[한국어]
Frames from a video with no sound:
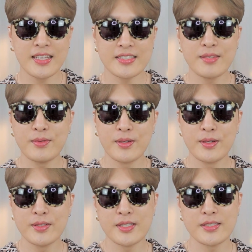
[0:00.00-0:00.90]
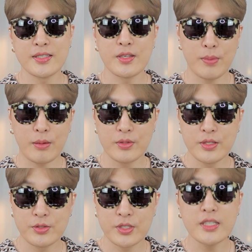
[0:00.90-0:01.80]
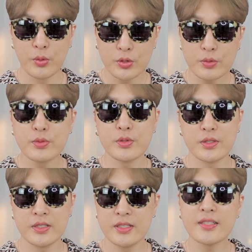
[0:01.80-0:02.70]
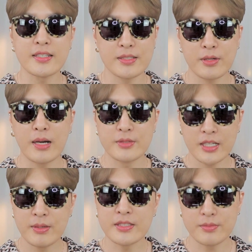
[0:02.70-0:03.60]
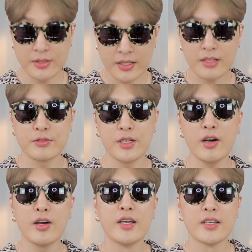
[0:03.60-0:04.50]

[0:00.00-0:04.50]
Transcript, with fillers: 다시 한번 제 채널을 방문해주신 모든 분들 다시 한번 감사의 말씀 드리겠고요.